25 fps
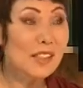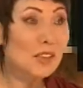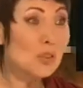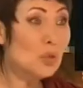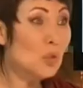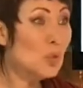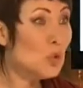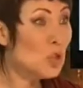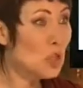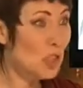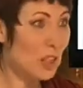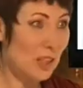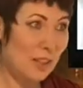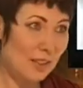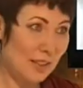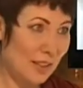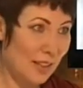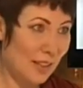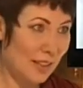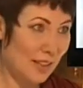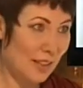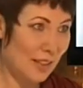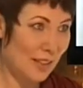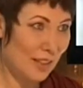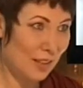лучшие
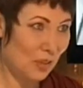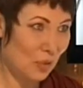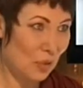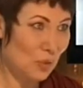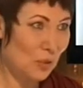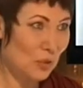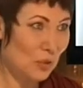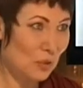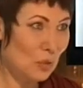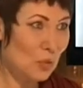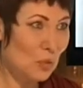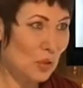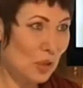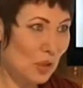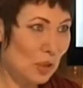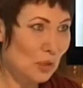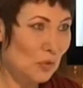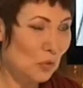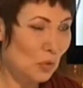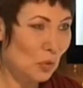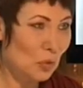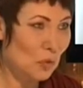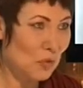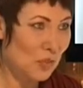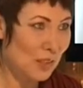театры, которые
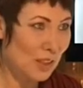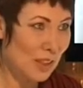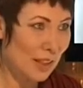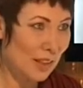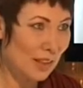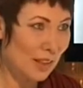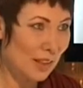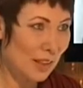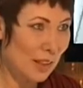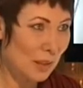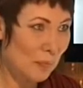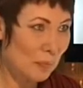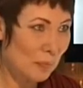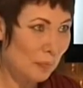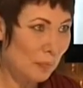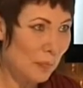существуют в стране.